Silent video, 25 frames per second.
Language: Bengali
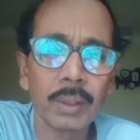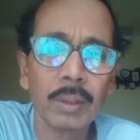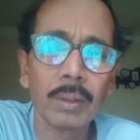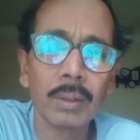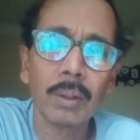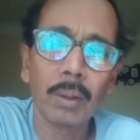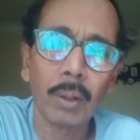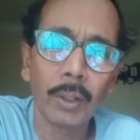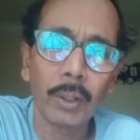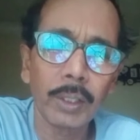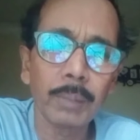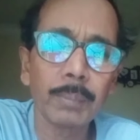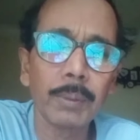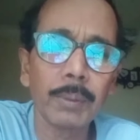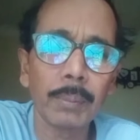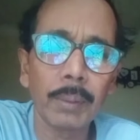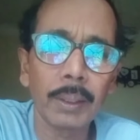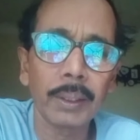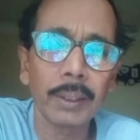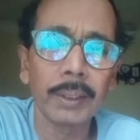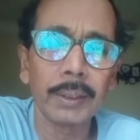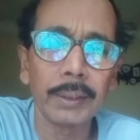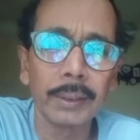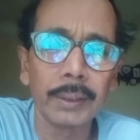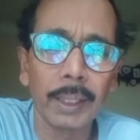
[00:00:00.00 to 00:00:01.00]
অনেক
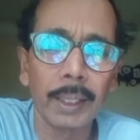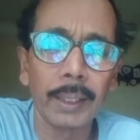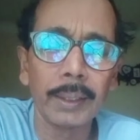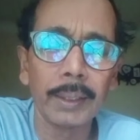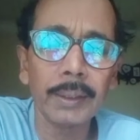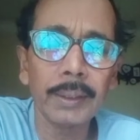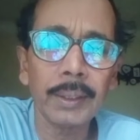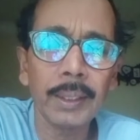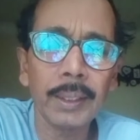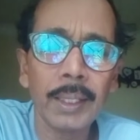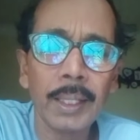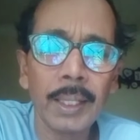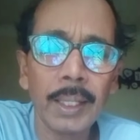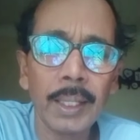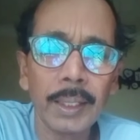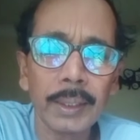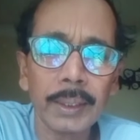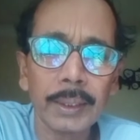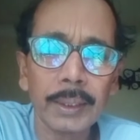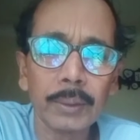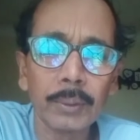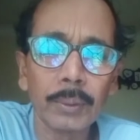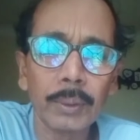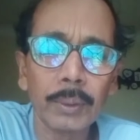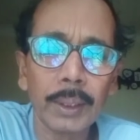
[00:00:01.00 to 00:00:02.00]
বিভাগেই নেন
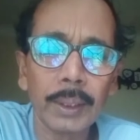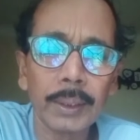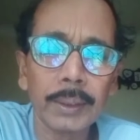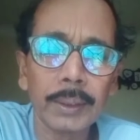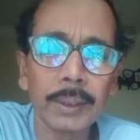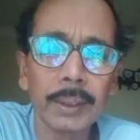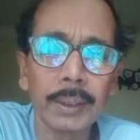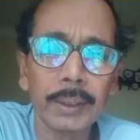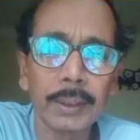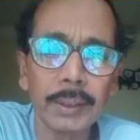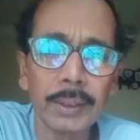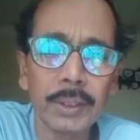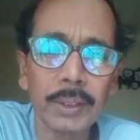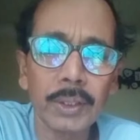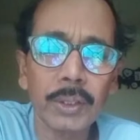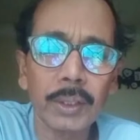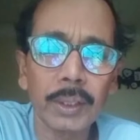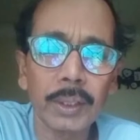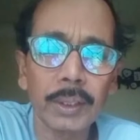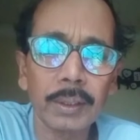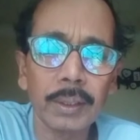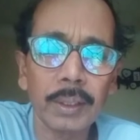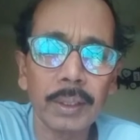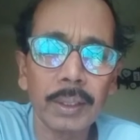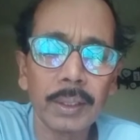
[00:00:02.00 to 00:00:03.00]
কিন্তু হেলথে নিচ্ছেন
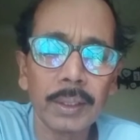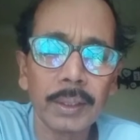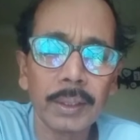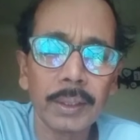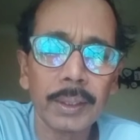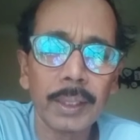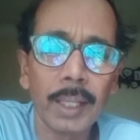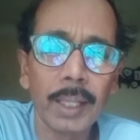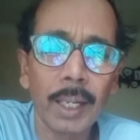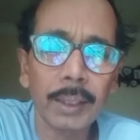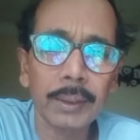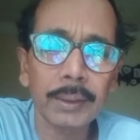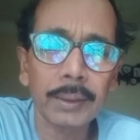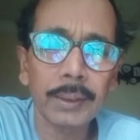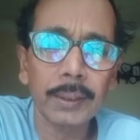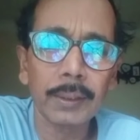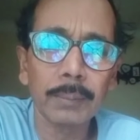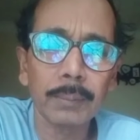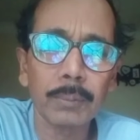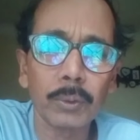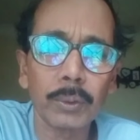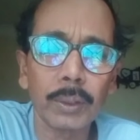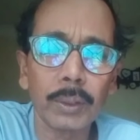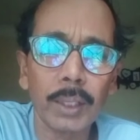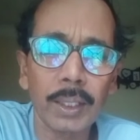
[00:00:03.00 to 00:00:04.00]
ডাক্তার এবং
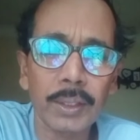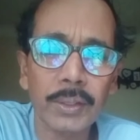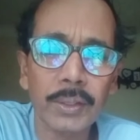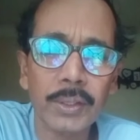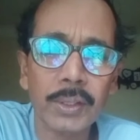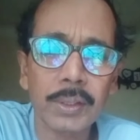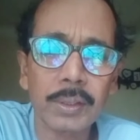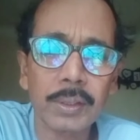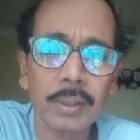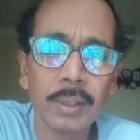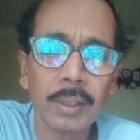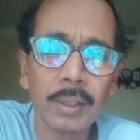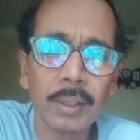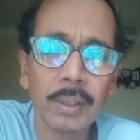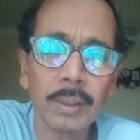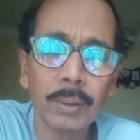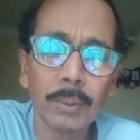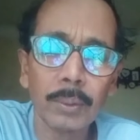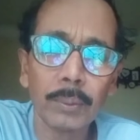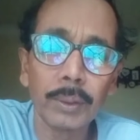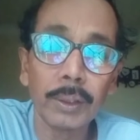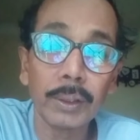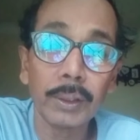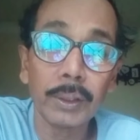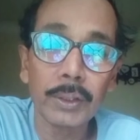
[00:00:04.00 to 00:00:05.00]
নার্স
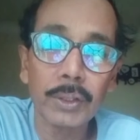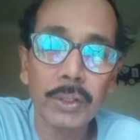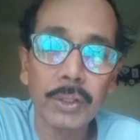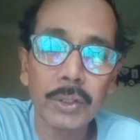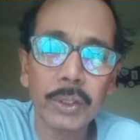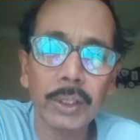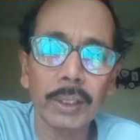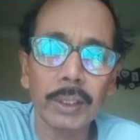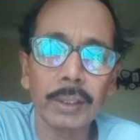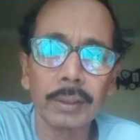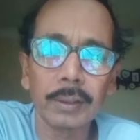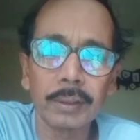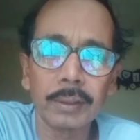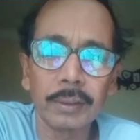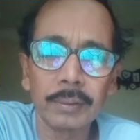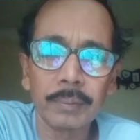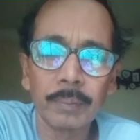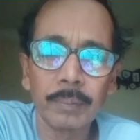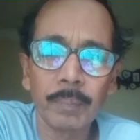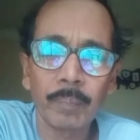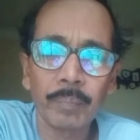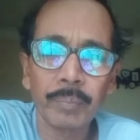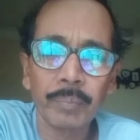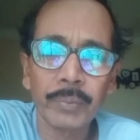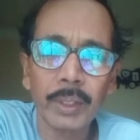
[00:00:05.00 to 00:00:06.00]
উনি নিচ্ছেন
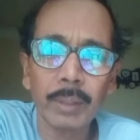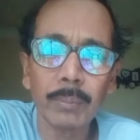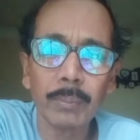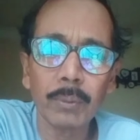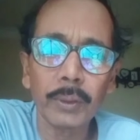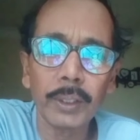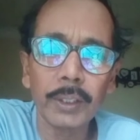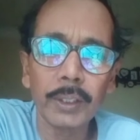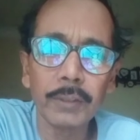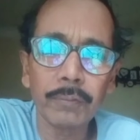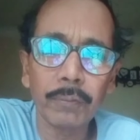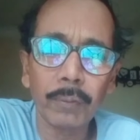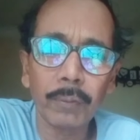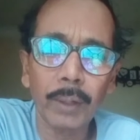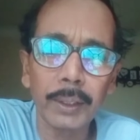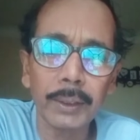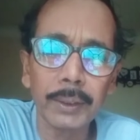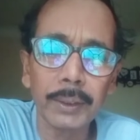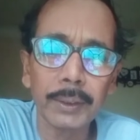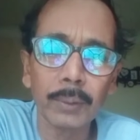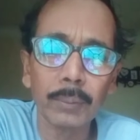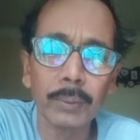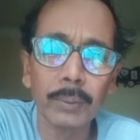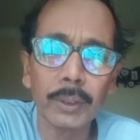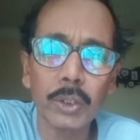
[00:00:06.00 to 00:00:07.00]
এবং এই ফাইলটা
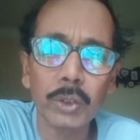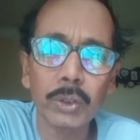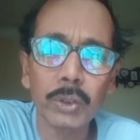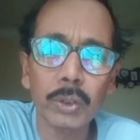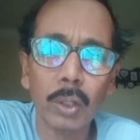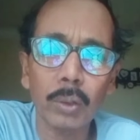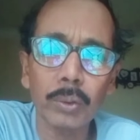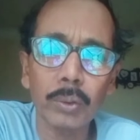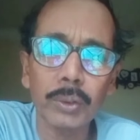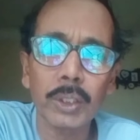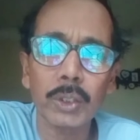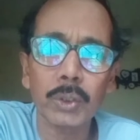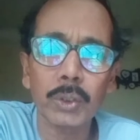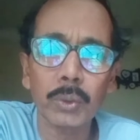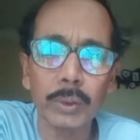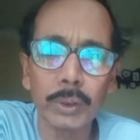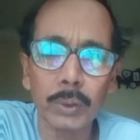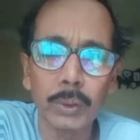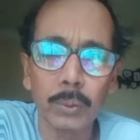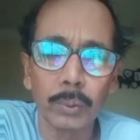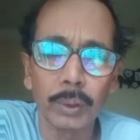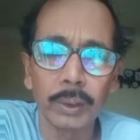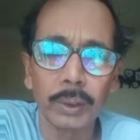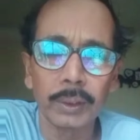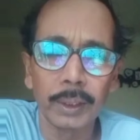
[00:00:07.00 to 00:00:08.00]
উনি সহজে সই
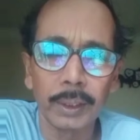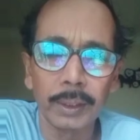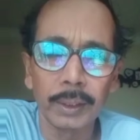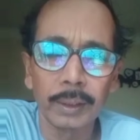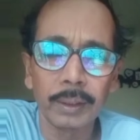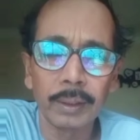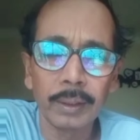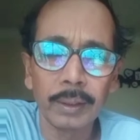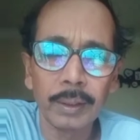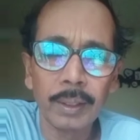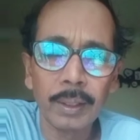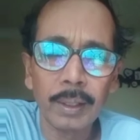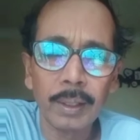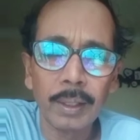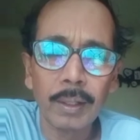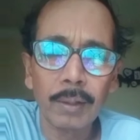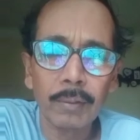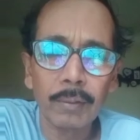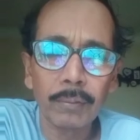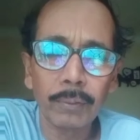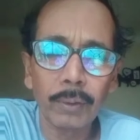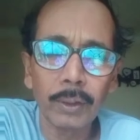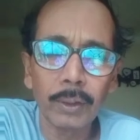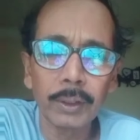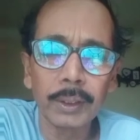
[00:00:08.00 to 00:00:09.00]
করে দেন
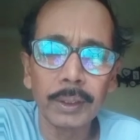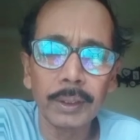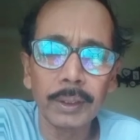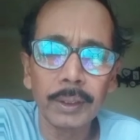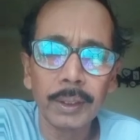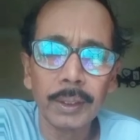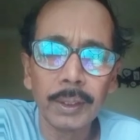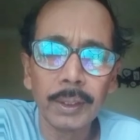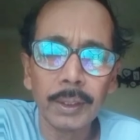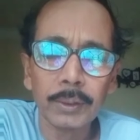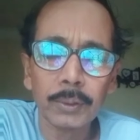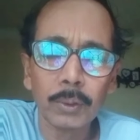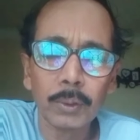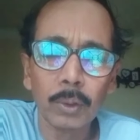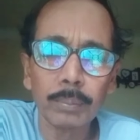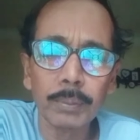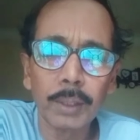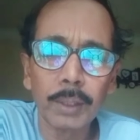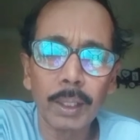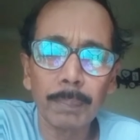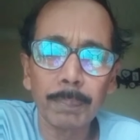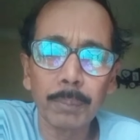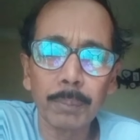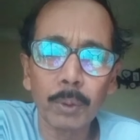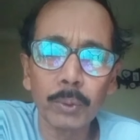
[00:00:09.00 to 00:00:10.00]
ফলে তোমরা
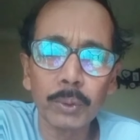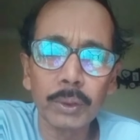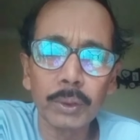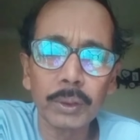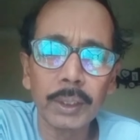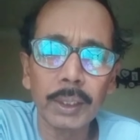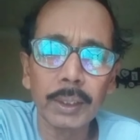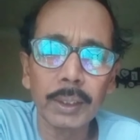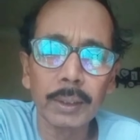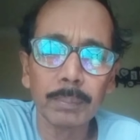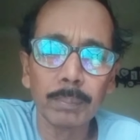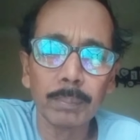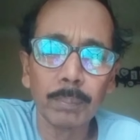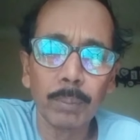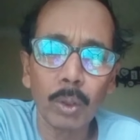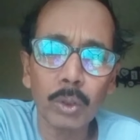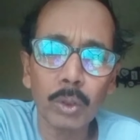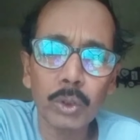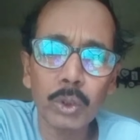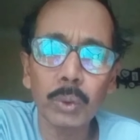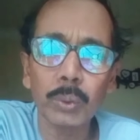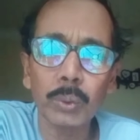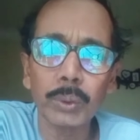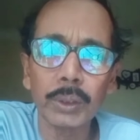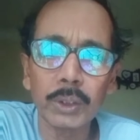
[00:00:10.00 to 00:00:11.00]
প্রত্যেক
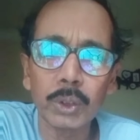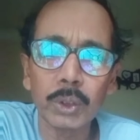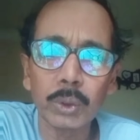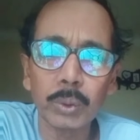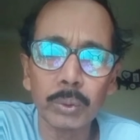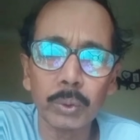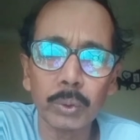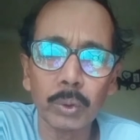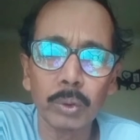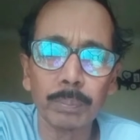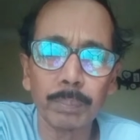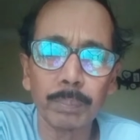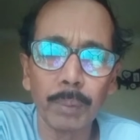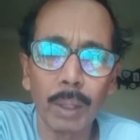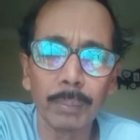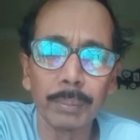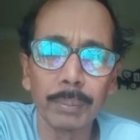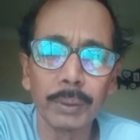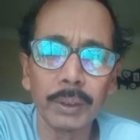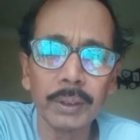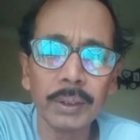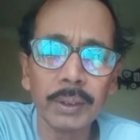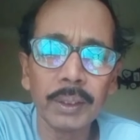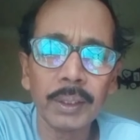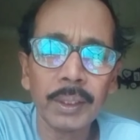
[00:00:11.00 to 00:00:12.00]
বছরই সুযোগ পাবে
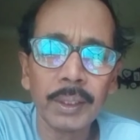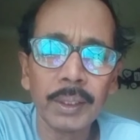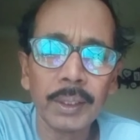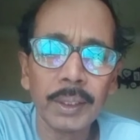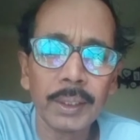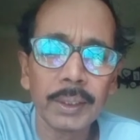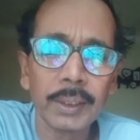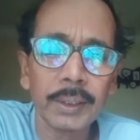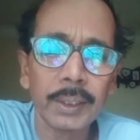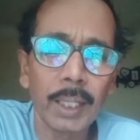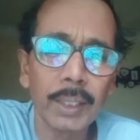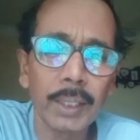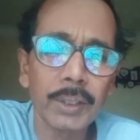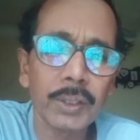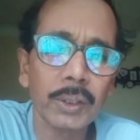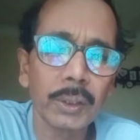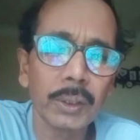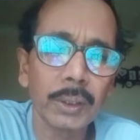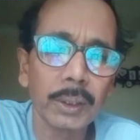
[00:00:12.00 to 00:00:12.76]
নার্সিংয়ে